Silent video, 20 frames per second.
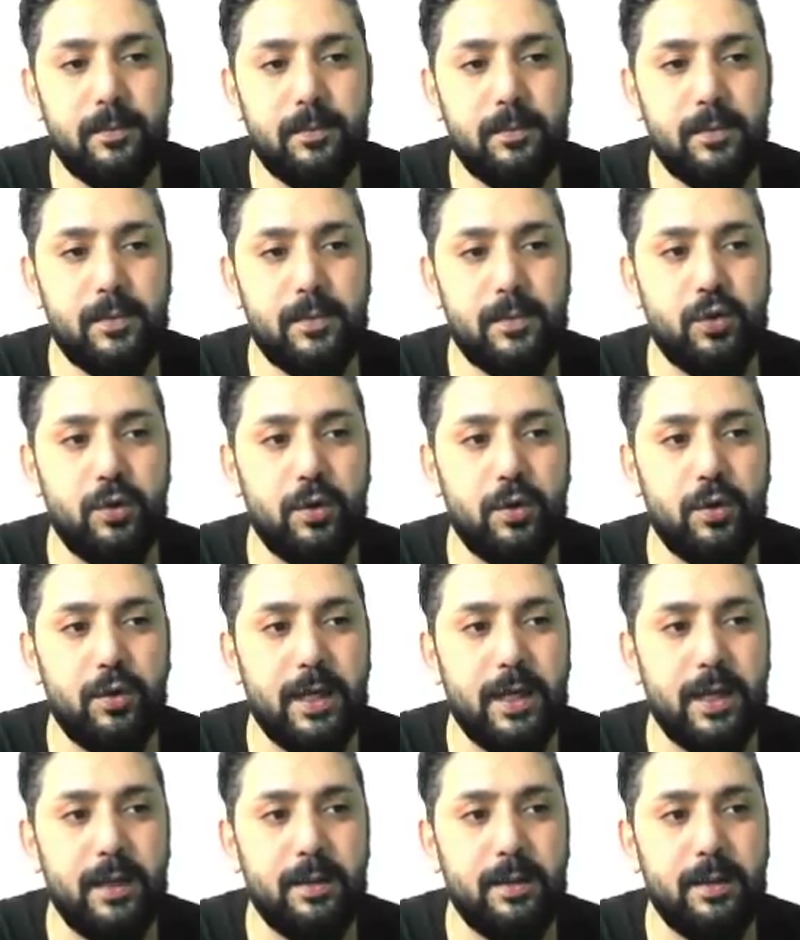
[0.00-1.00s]

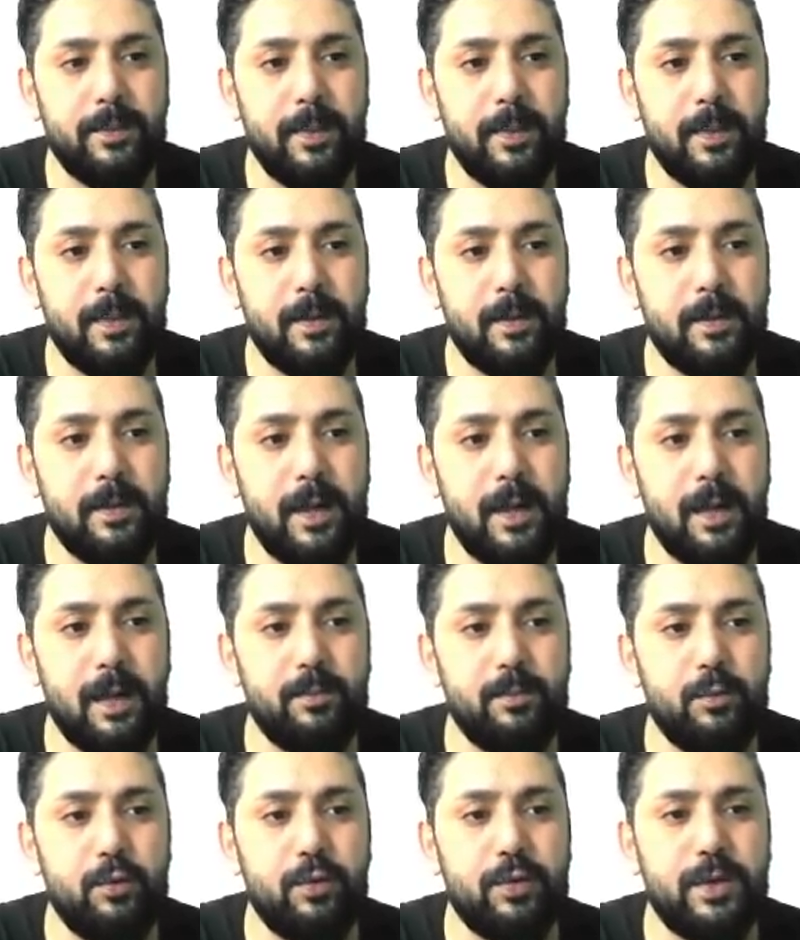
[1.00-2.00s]
Şöyle
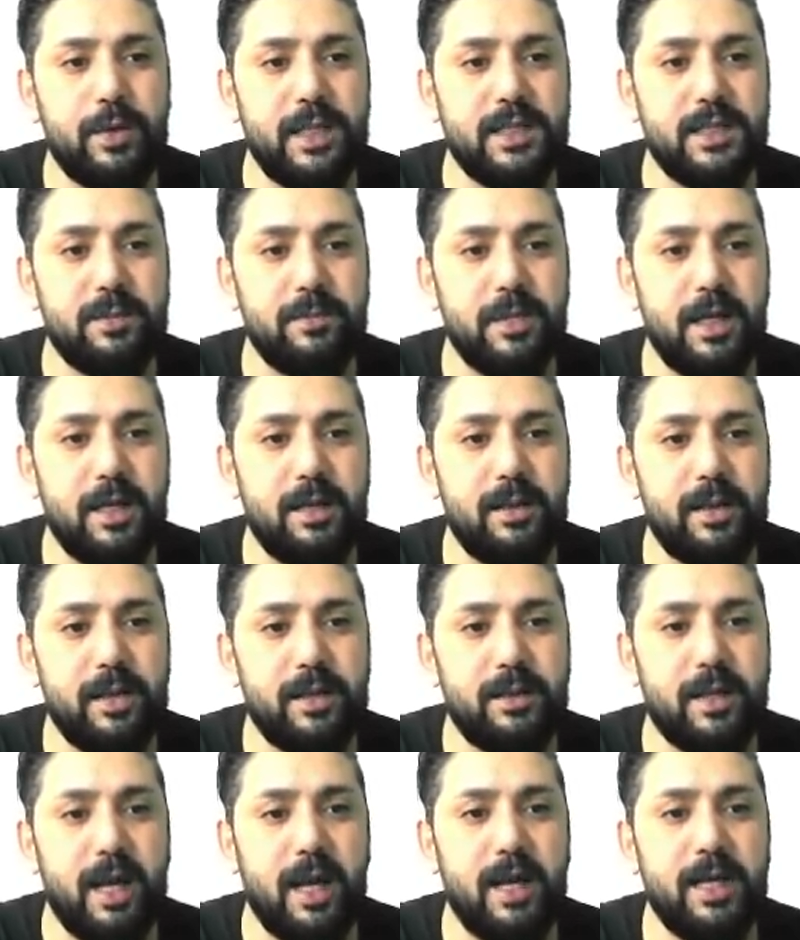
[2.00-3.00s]
yani büyük resimde
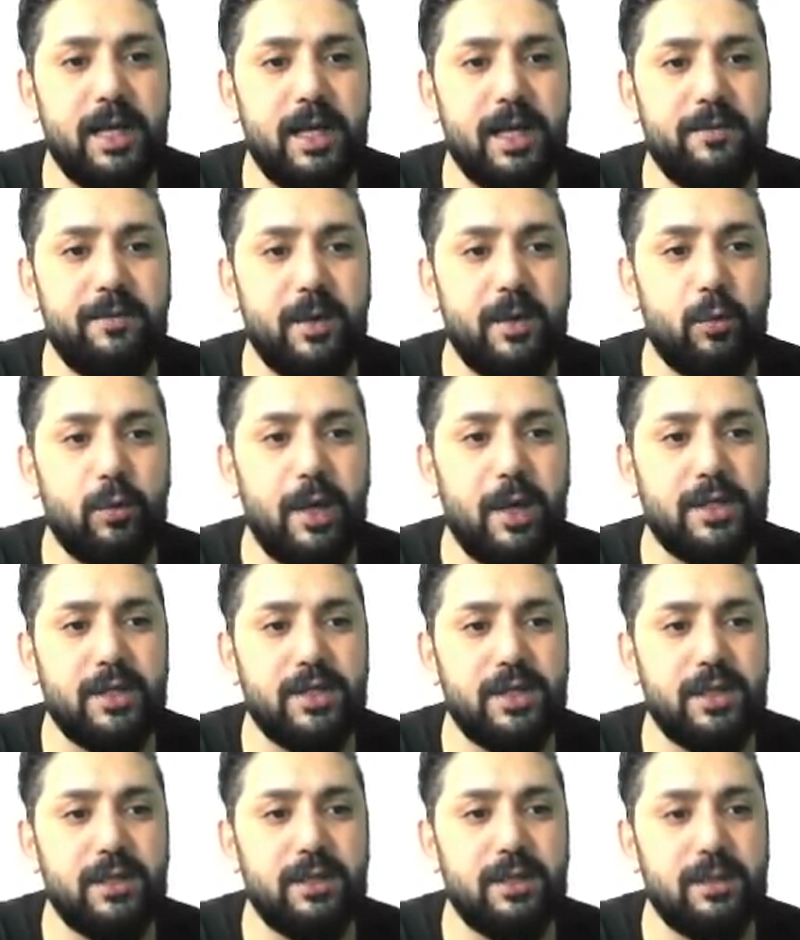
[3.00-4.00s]
daha hedefine
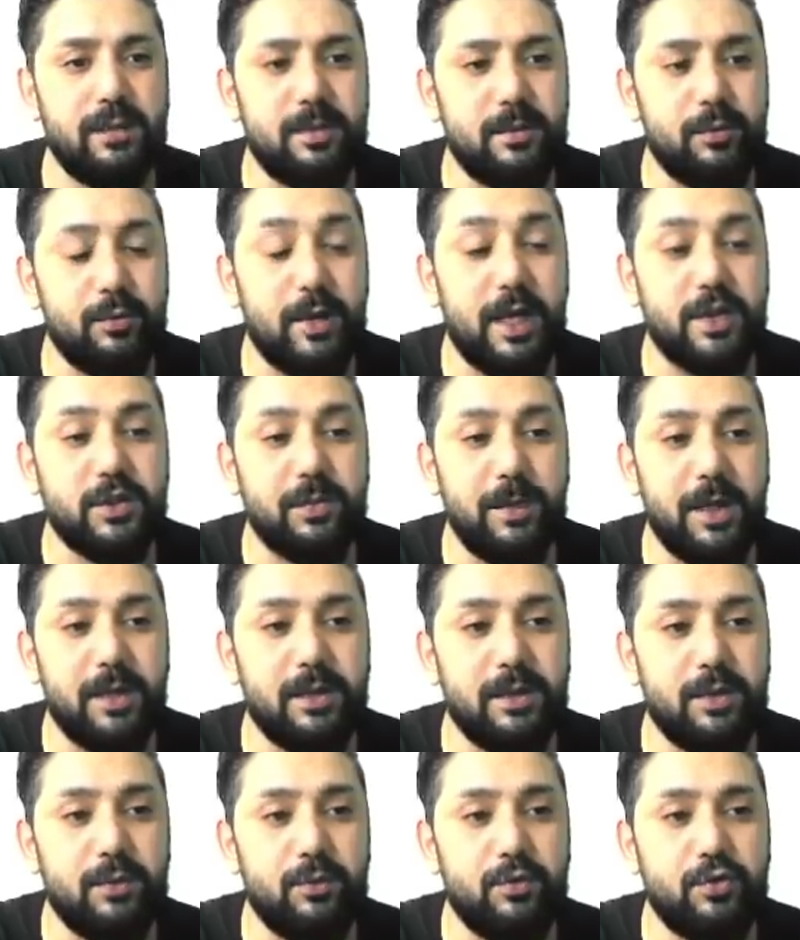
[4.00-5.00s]
ulaştı,
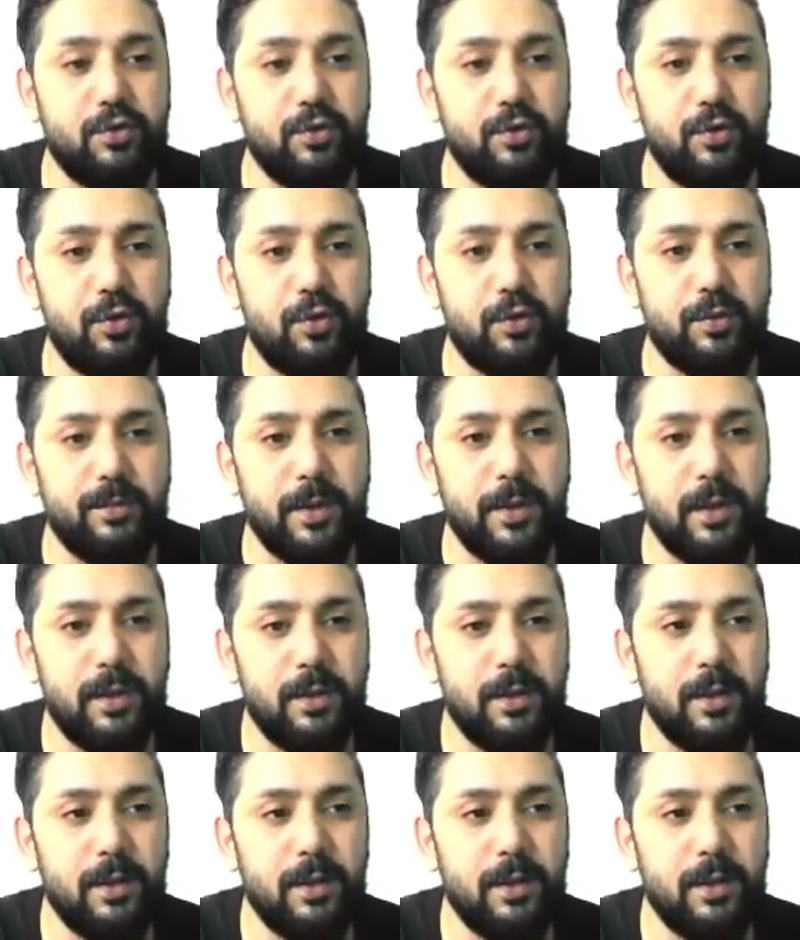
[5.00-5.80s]
ulaşmadığını düşünüyorum.